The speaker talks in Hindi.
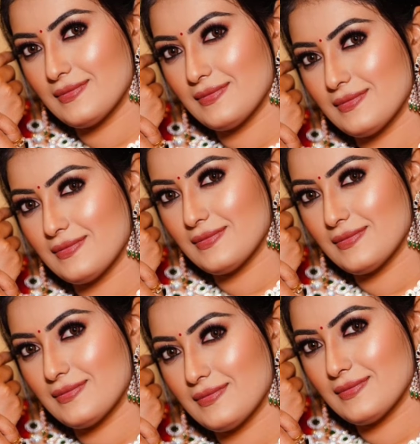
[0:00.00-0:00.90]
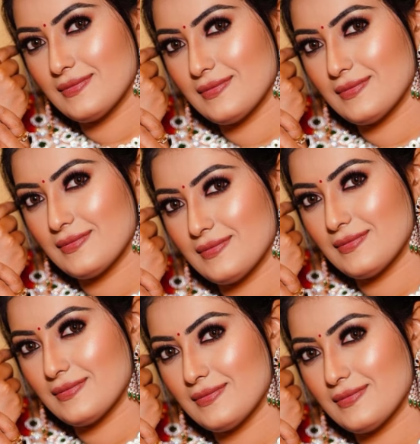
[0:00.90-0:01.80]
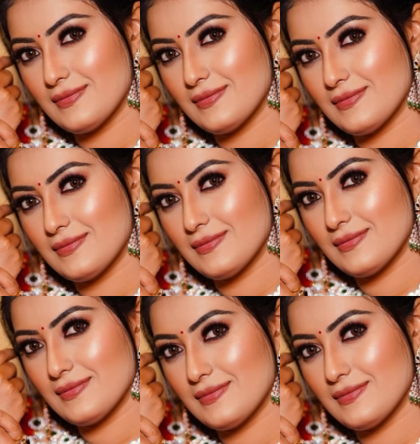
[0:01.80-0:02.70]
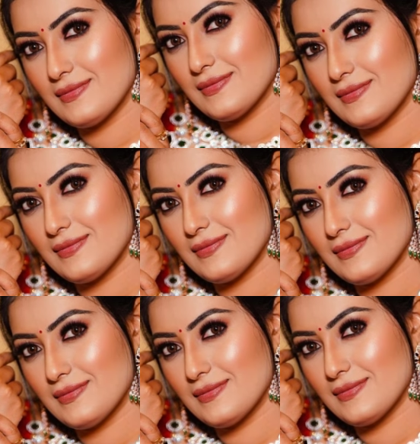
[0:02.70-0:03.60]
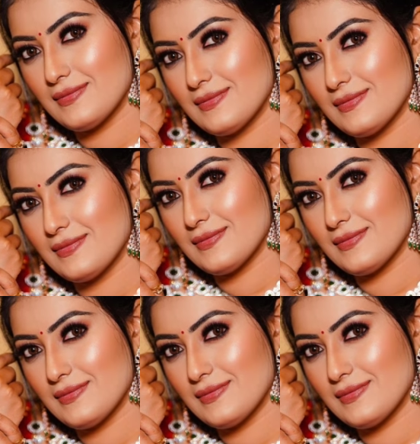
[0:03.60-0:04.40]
वाली है फिल्म को लेकर खेसारी लाल यादव ने कहा कि फिल्म राजा